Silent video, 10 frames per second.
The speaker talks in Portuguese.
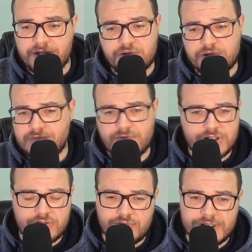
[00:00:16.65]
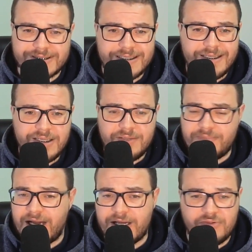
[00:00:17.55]
2022
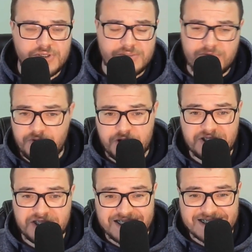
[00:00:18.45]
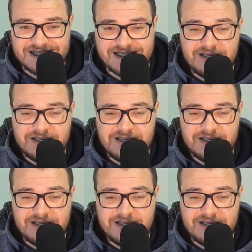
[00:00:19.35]
barra 2023?